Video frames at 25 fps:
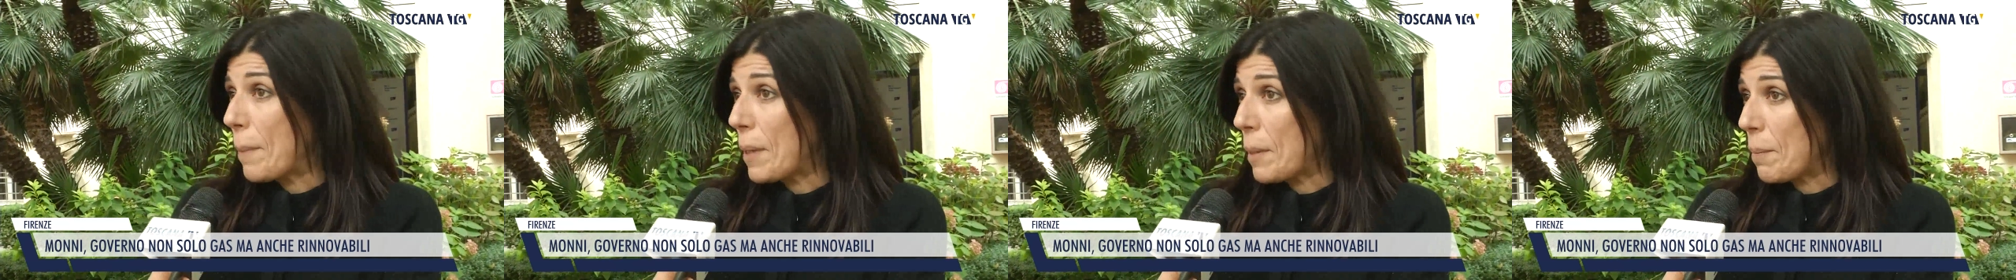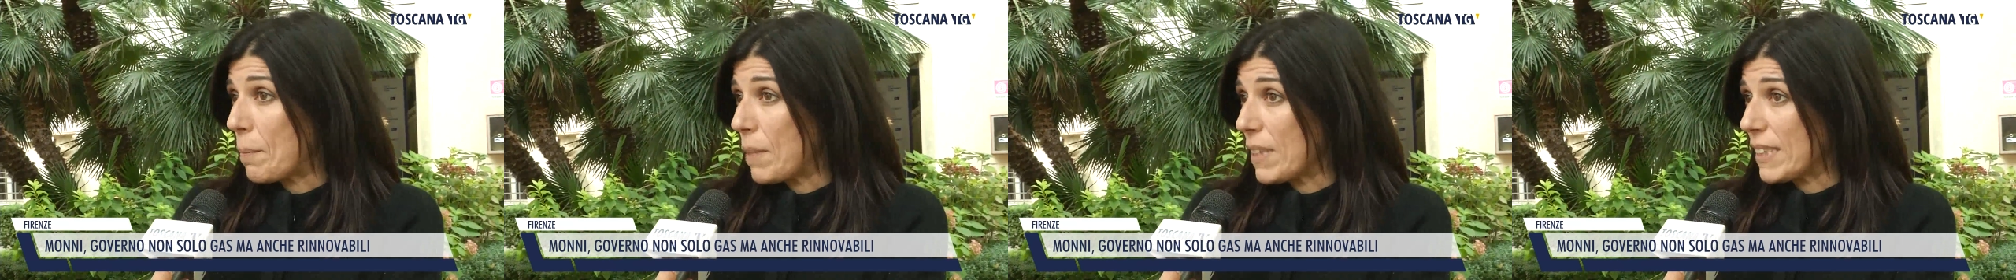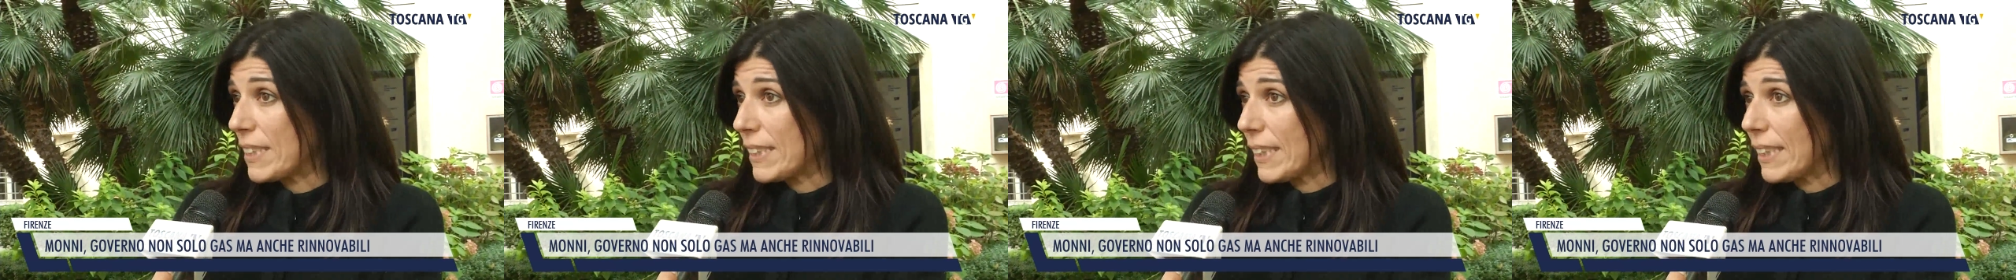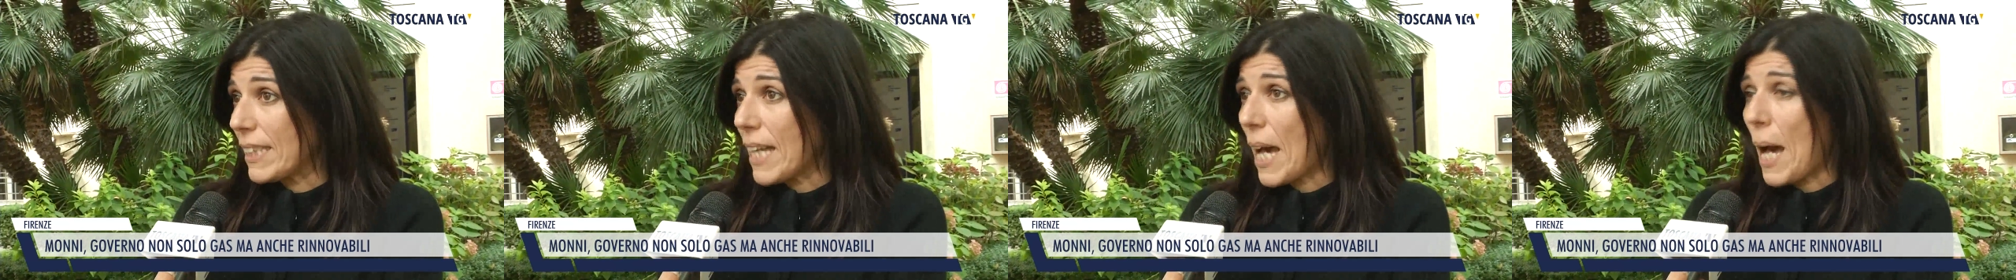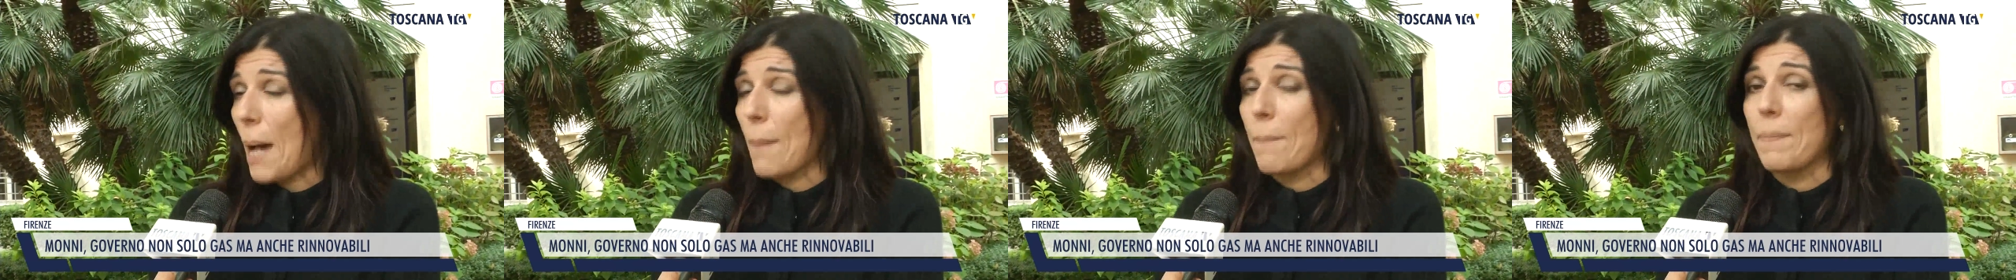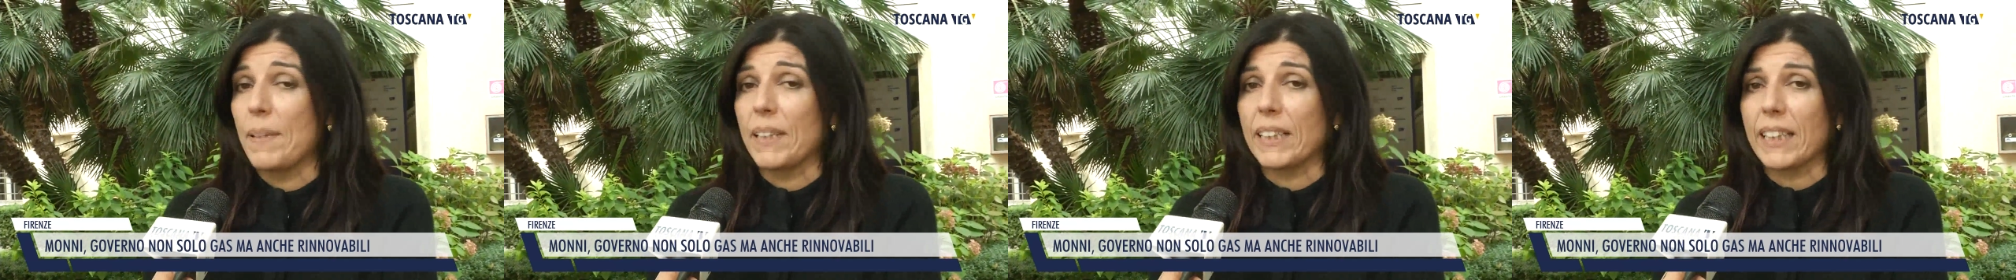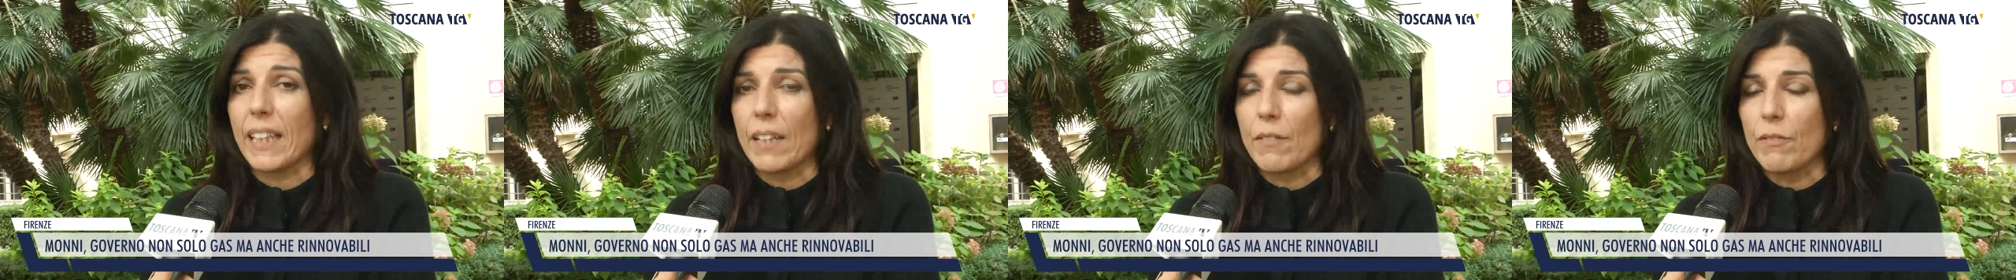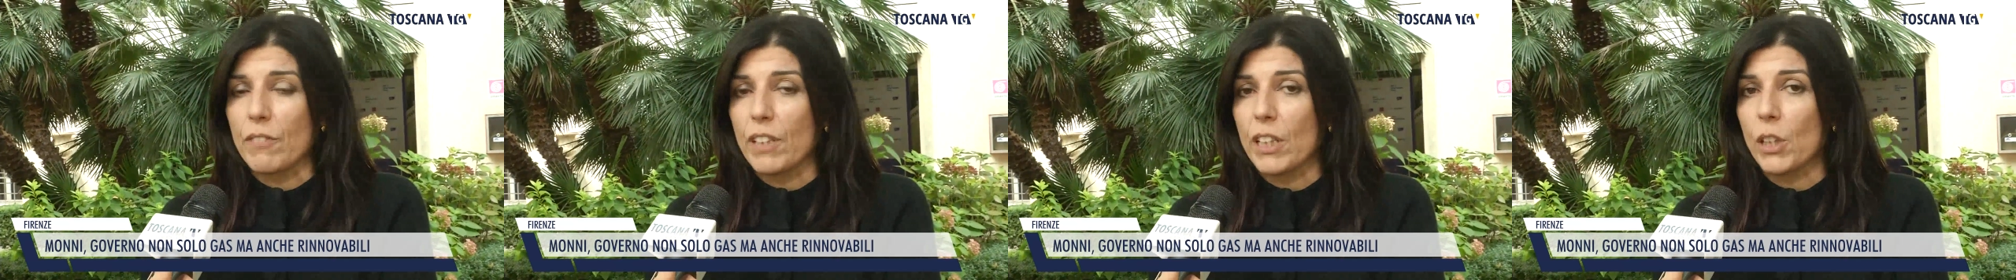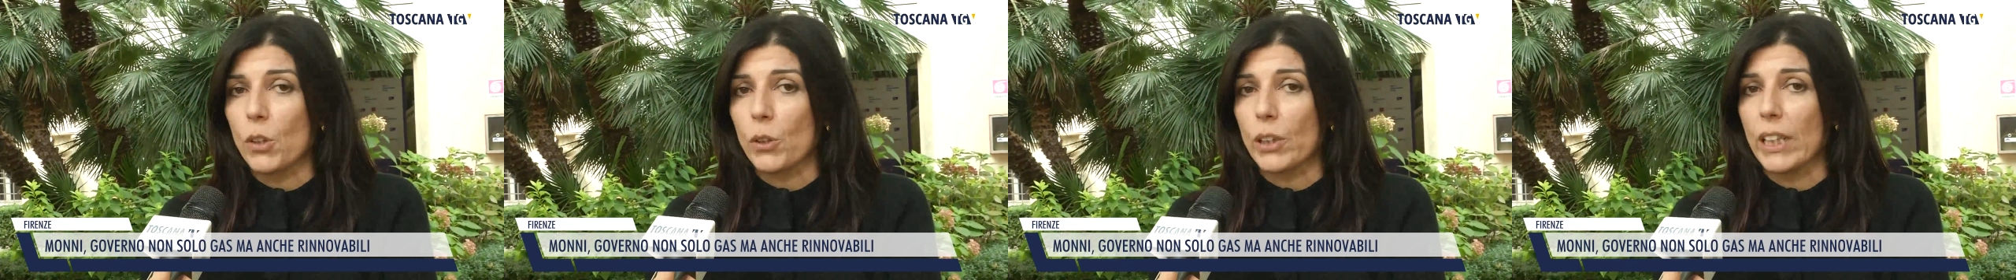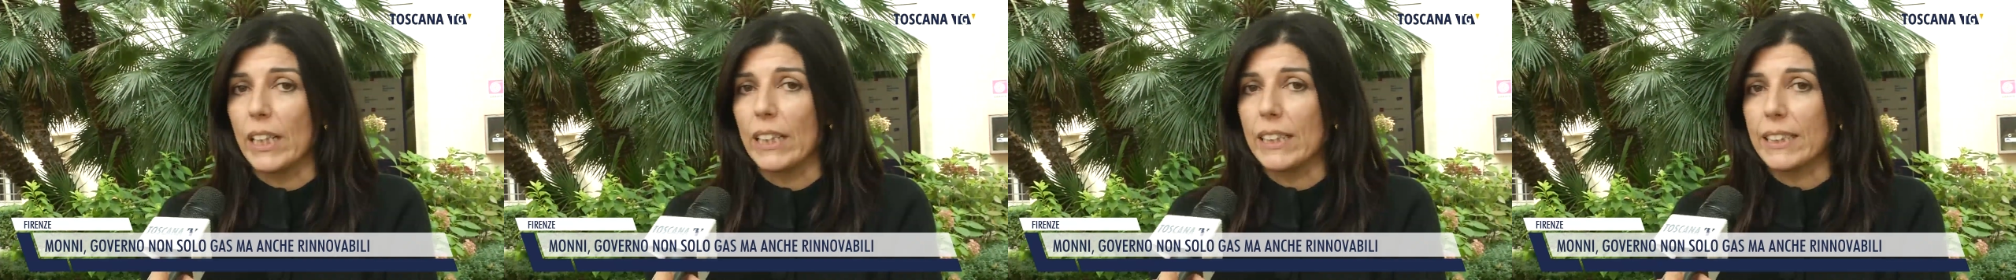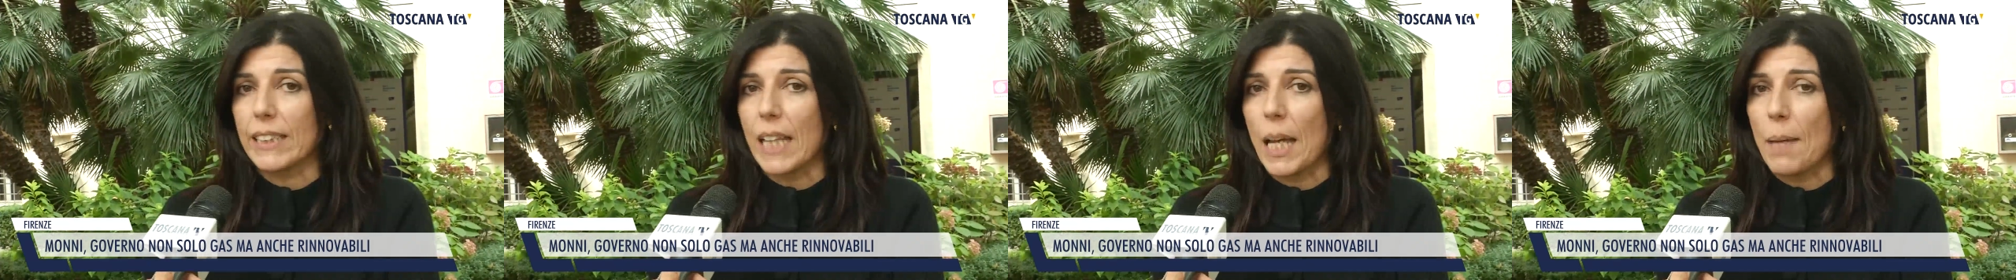perplessità perché è vero che il